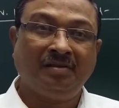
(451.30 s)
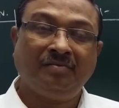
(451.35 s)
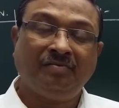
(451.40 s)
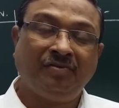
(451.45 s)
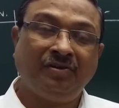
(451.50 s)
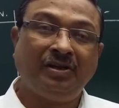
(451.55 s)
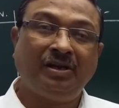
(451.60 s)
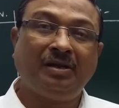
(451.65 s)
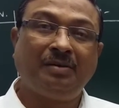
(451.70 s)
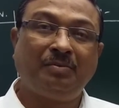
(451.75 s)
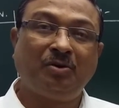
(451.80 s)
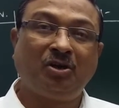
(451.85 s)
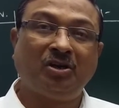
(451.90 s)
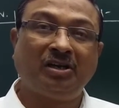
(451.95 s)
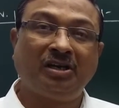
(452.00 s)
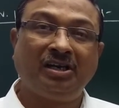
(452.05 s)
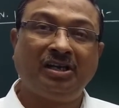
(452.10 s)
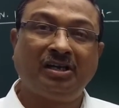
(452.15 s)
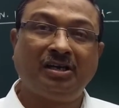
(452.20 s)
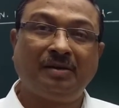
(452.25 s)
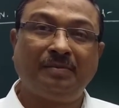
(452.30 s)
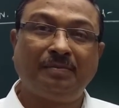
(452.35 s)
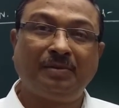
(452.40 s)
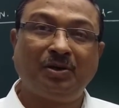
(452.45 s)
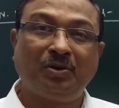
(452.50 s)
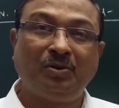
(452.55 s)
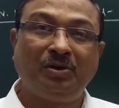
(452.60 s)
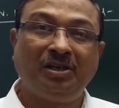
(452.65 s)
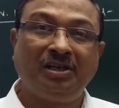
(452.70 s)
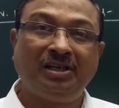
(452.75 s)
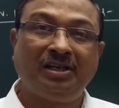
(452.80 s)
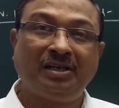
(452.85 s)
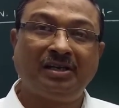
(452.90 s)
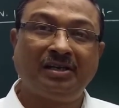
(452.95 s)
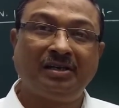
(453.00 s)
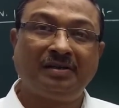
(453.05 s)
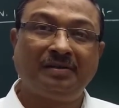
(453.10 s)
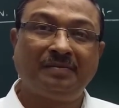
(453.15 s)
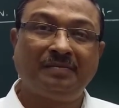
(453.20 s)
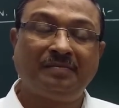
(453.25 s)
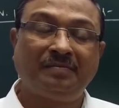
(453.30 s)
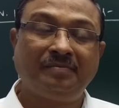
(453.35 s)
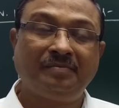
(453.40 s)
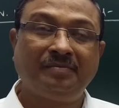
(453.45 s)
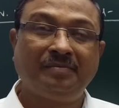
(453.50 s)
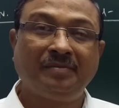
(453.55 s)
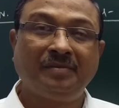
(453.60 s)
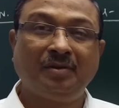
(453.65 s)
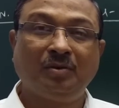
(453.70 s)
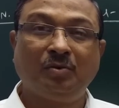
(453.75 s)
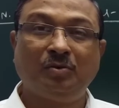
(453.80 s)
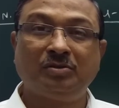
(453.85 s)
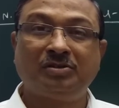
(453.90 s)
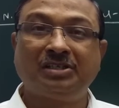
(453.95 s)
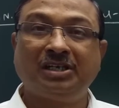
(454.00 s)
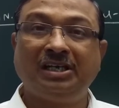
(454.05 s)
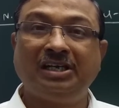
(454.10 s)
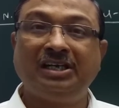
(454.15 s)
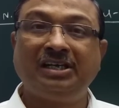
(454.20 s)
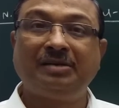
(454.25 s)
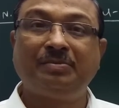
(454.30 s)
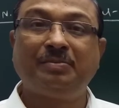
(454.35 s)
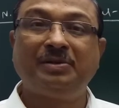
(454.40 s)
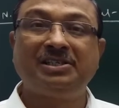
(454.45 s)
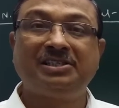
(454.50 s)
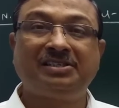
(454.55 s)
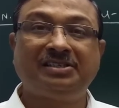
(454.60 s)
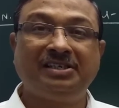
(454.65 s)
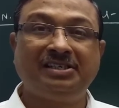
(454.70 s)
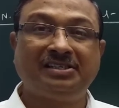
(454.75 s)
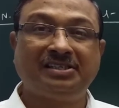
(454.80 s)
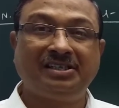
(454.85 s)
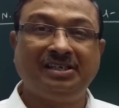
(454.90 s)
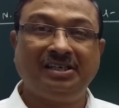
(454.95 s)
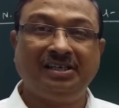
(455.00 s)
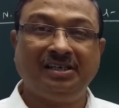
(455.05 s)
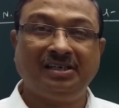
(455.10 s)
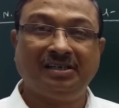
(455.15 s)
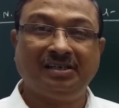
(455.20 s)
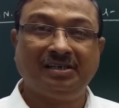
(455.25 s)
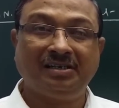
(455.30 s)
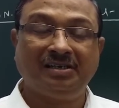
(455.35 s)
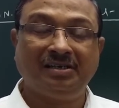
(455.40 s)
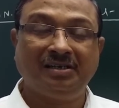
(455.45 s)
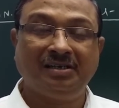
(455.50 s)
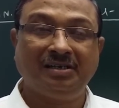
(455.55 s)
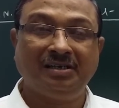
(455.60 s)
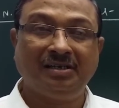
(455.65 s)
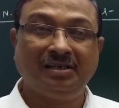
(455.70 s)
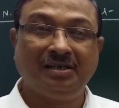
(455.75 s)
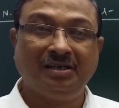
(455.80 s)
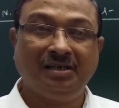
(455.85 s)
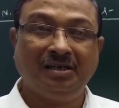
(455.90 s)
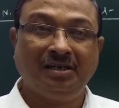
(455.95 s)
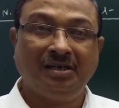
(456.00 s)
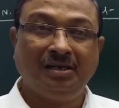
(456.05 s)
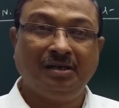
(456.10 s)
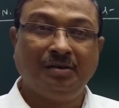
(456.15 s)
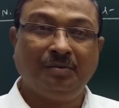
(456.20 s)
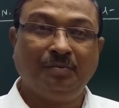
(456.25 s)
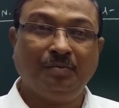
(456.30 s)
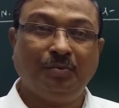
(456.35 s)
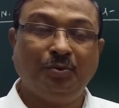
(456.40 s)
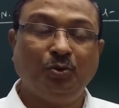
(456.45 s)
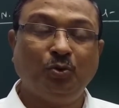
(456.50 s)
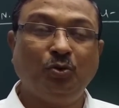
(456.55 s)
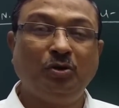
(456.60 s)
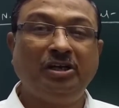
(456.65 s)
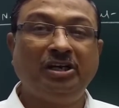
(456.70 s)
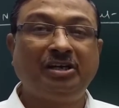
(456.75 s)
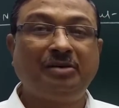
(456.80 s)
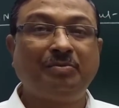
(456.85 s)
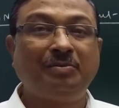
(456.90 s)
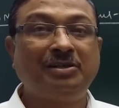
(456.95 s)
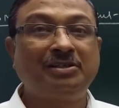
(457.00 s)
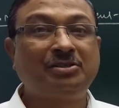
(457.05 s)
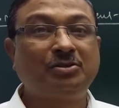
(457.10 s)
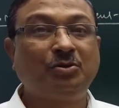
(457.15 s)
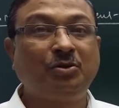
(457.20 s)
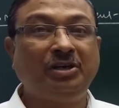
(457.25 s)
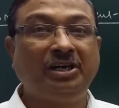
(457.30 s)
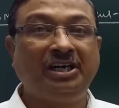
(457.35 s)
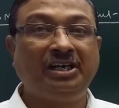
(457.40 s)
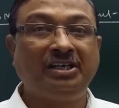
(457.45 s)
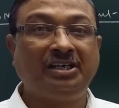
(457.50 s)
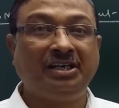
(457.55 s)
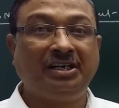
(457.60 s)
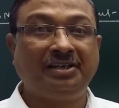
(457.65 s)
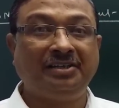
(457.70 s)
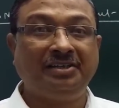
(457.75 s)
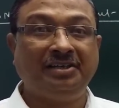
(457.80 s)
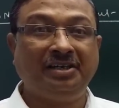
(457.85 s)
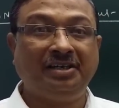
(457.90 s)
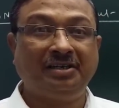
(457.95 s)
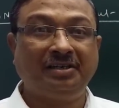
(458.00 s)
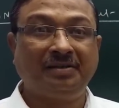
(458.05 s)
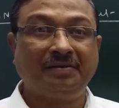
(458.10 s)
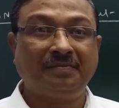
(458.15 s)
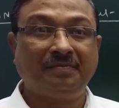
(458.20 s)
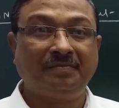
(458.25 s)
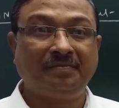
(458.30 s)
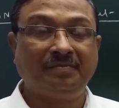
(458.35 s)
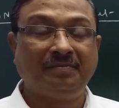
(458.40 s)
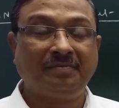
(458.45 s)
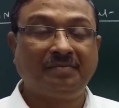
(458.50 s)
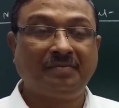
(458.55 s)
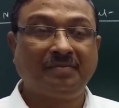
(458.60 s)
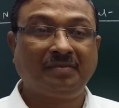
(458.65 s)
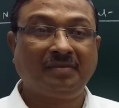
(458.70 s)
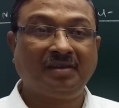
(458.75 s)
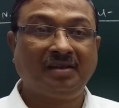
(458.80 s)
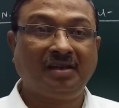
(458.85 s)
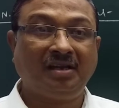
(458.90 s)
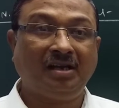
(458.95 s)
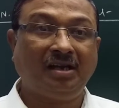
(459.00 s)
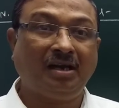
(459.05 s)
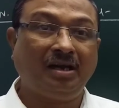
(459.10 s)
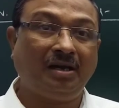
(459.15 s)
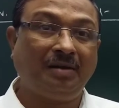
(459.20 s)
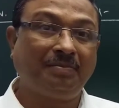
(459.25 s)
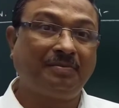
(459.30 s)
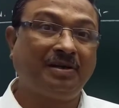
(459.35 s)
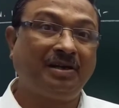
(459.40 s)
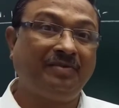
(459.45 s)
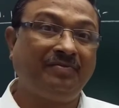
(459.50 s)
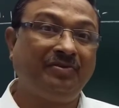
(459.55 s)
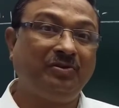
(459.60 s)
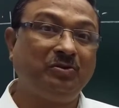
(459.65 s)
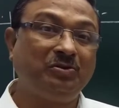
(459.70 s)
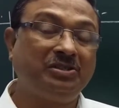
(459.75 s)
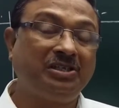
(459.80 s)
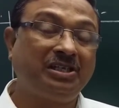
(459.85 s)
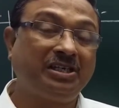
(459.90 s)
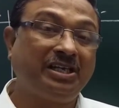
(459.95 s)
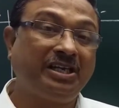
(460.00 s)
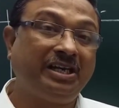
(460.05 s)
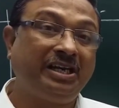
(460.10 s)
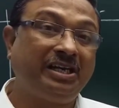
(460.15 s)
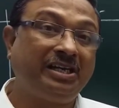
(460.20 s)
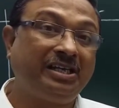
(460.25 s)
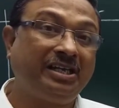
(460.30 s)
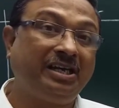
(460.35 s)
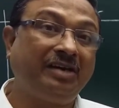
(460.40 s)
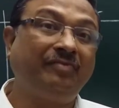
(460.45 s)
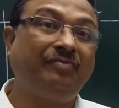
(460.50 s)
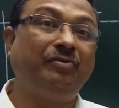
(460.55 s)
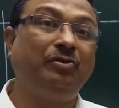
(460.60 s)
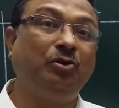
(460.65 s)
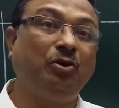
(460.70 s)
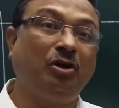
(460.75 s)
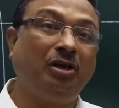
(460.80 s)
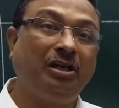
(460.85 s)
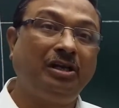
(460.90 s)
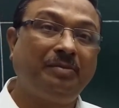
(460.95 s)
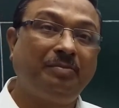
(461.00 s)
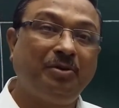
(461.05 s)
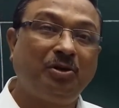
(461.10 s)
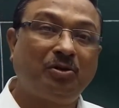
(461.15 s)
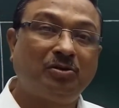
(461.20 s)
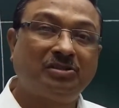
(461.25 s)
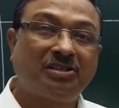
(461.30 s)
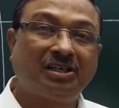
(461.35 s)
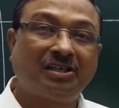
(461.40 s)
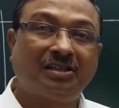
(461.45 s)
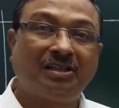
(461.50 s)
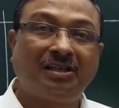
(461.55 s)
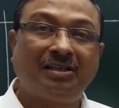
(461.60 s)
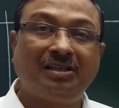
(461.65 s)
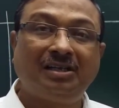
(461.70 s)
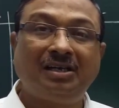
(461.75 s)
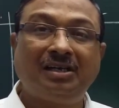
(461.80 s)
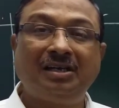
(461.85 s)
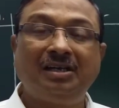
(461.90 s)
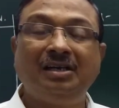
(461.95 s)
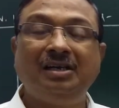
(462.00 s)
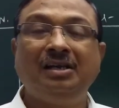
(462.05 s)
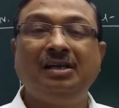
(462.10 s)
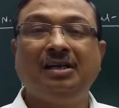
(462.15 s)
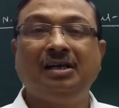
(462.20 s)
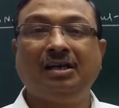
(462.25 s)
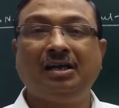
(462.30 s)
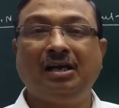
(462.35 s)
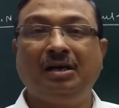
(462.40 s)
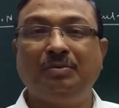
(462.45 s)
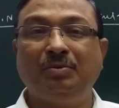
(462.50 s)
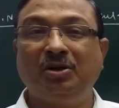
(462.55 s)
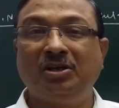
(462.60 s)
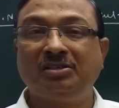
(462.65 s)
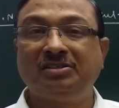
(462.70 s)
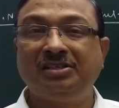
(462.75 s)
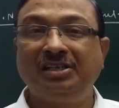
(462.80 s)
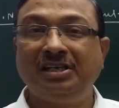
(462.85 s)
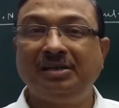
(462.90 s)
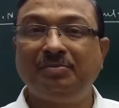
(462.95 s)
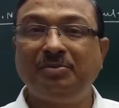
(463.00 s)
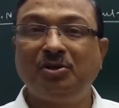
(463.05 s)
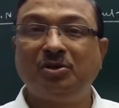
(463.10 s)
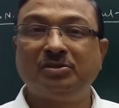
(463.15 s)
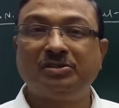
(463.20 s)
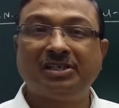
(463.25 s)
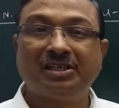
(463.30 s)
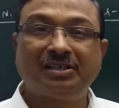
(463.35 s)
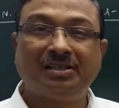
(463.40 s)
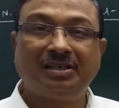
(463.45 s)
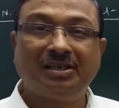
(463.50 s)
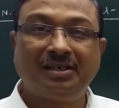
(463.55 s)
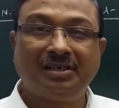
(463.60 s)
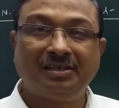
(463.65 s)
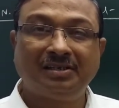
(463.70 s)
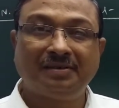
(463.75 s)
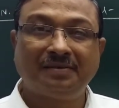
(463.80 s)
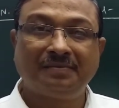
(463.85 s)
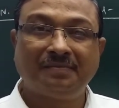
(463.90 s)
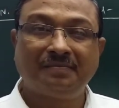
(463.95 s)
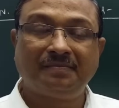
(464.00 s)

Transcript: फिर हम ऑर्गेनिक कंपाउंड लिए उसका लिटमस टेस्ट किए ब्लू लिटमस को रेड कर दिया अब कन्फ्यूज़न क्रिएट किया फिनॉलिक भी हो सकता था कार्बोक्सिलिक भी हो सकता है